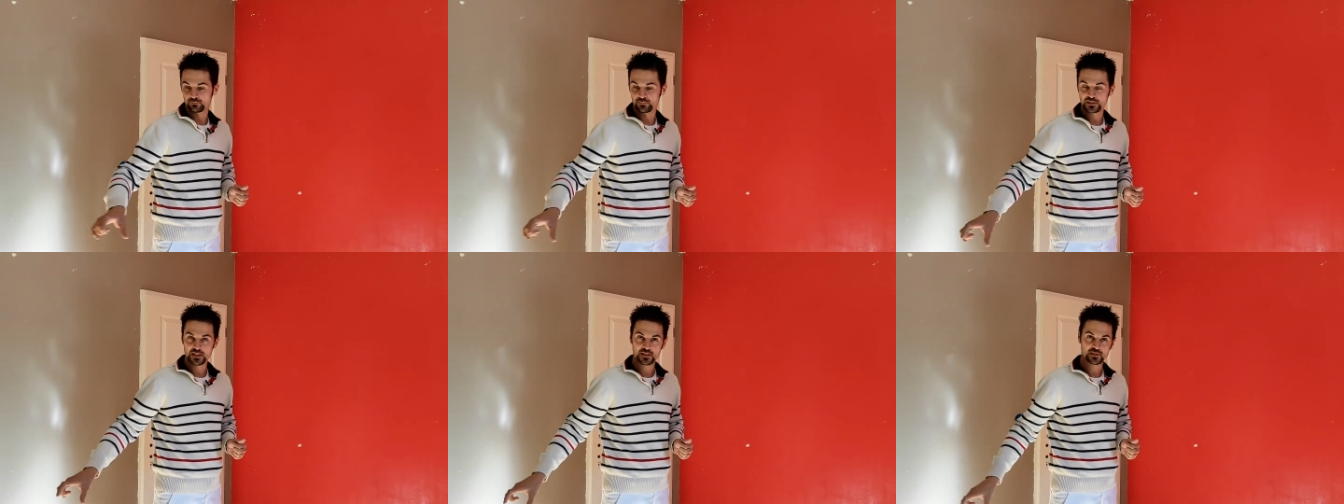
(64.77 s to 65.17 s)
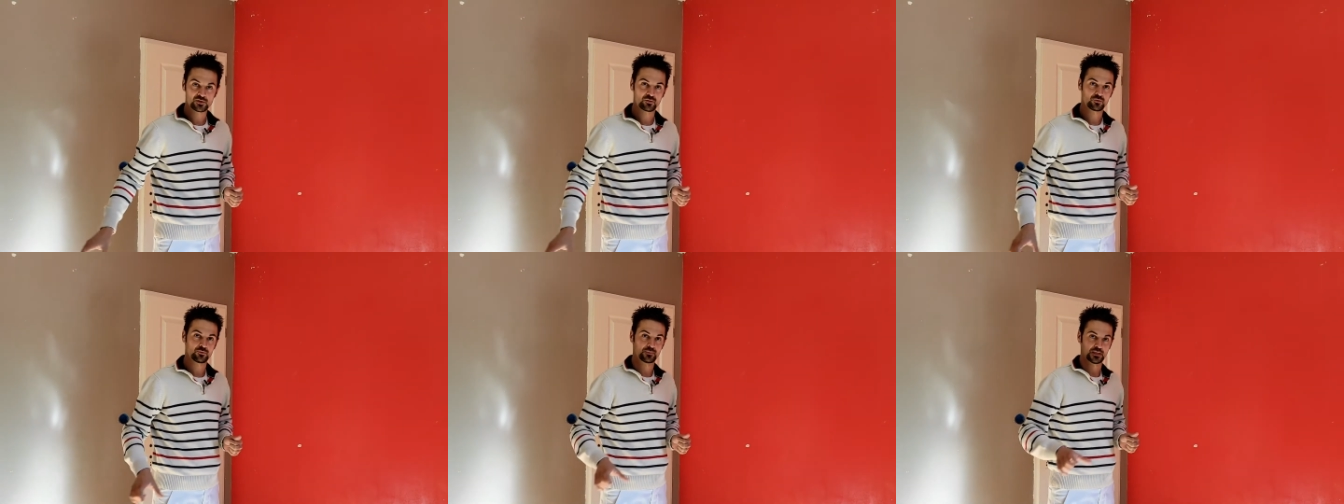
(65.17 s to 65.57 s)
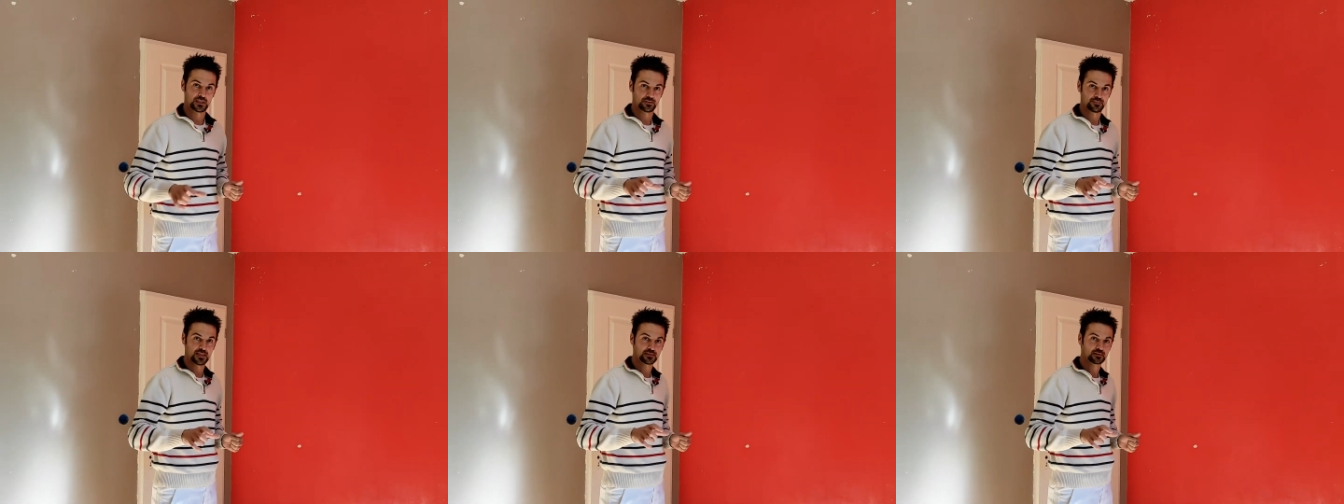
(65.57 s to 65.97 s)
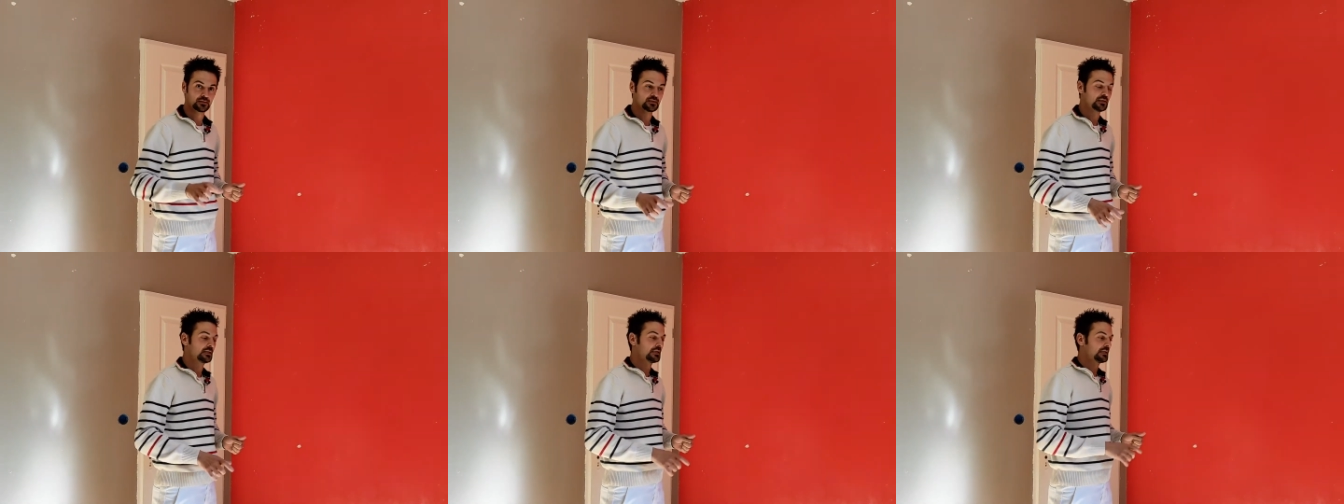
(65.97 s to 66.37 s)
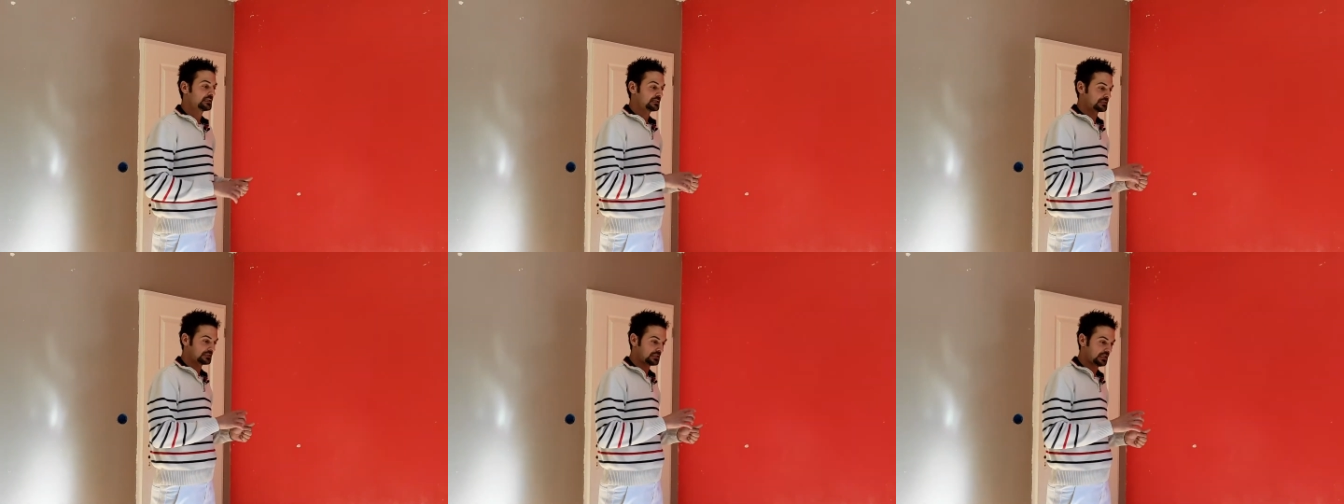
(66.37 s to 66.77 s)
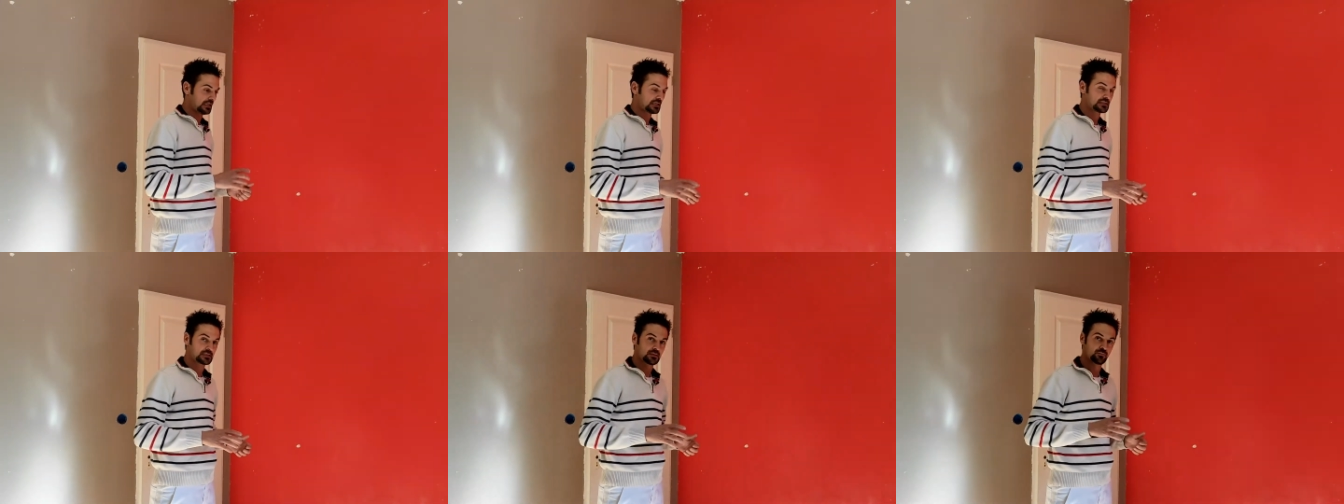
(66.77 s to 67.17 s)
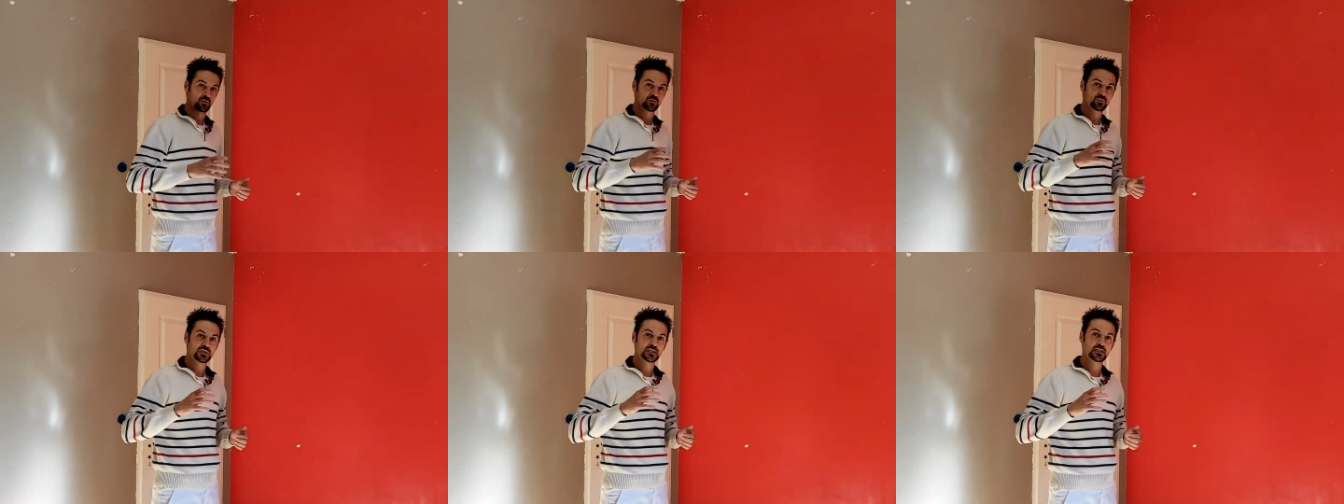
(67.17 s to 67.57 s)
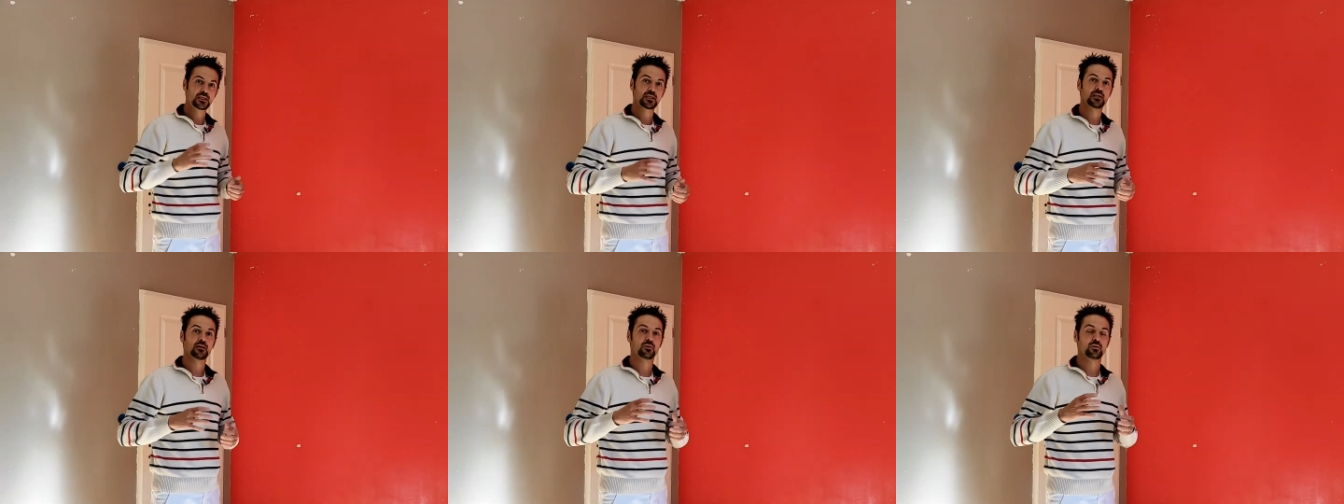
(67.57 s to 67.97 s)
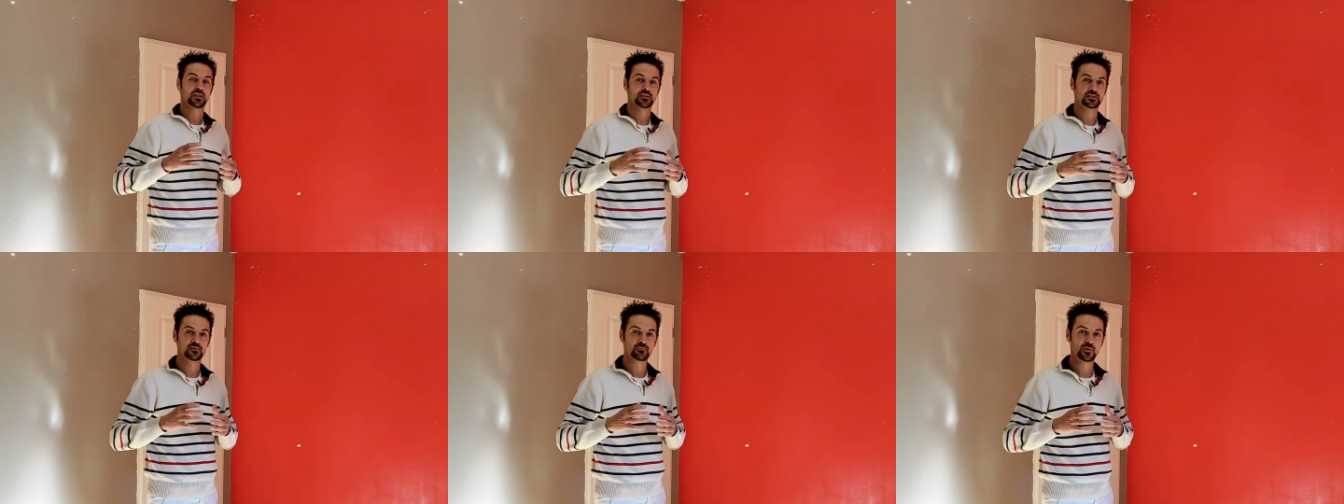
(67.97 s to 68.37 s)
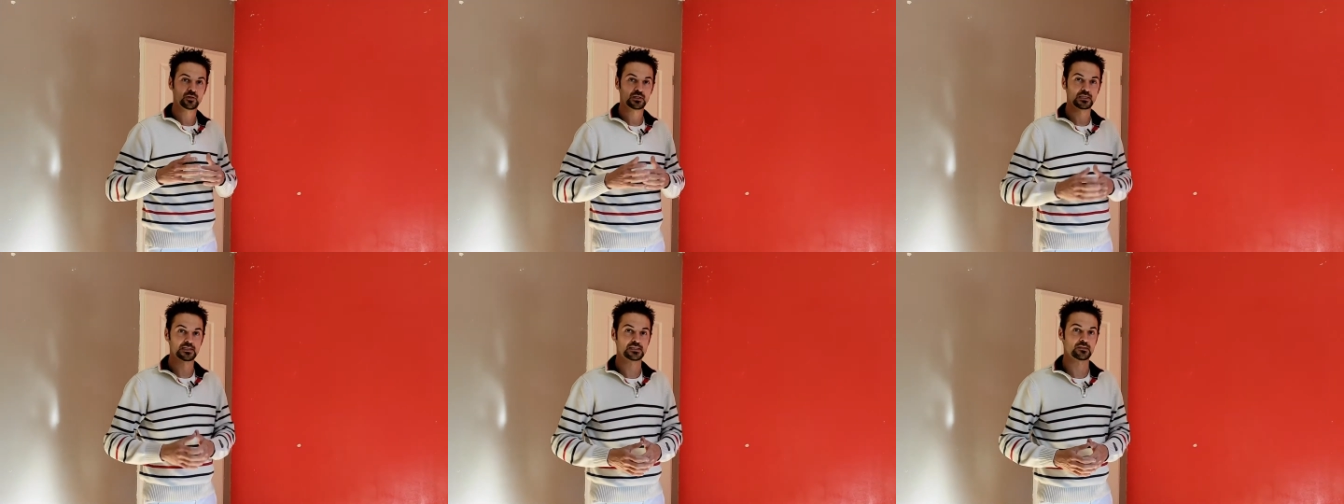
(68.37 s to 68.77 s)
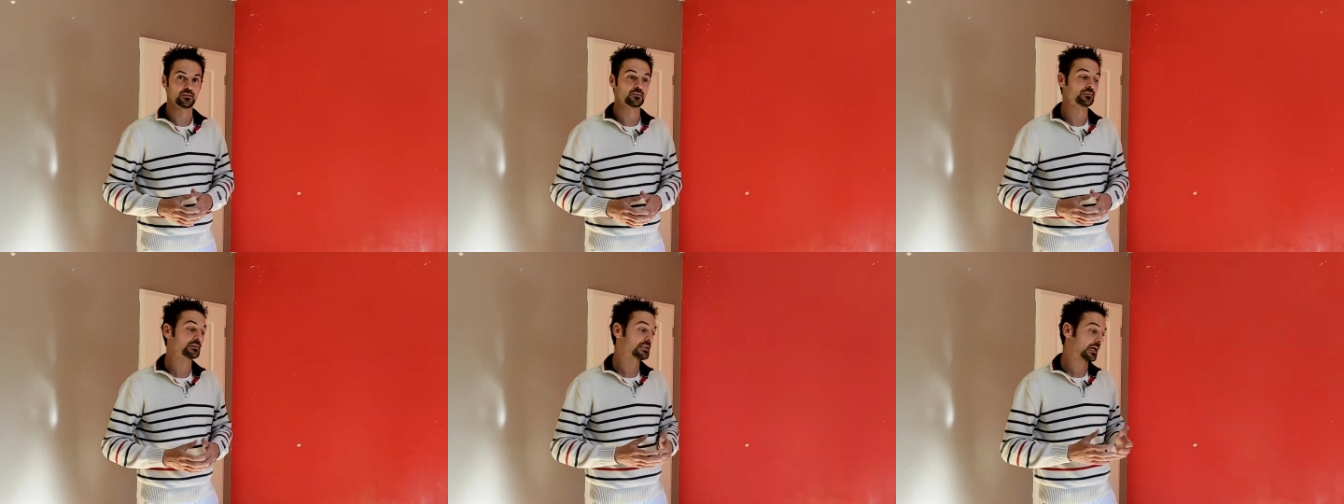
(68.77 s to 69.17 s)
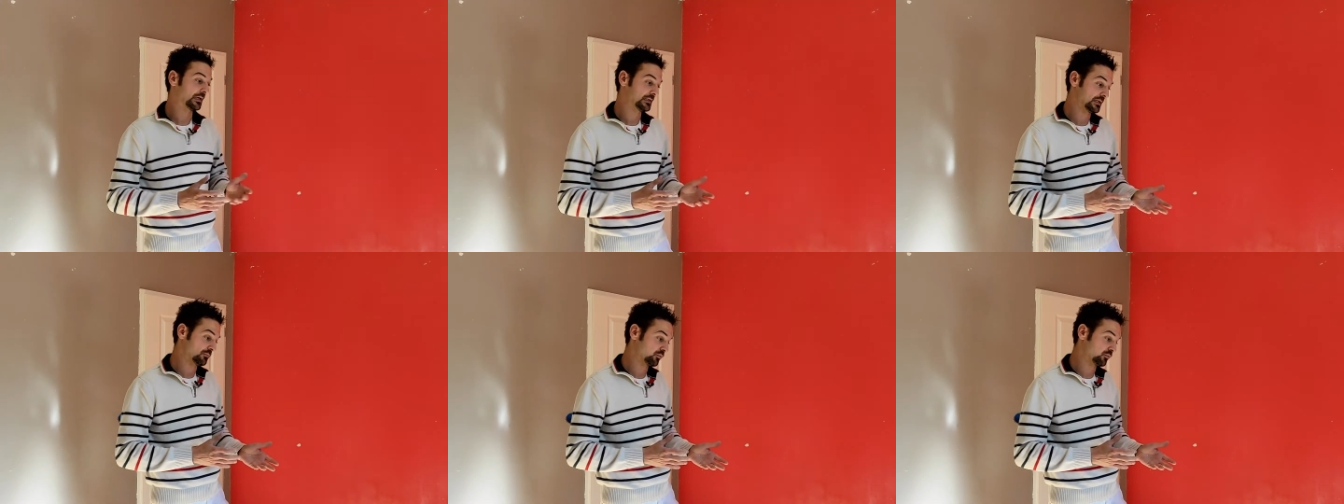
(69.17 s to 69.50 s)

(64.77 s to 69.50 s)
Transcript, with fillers: bien sur le périmètre, ça reste un produit qui est relativement glissant. Dernier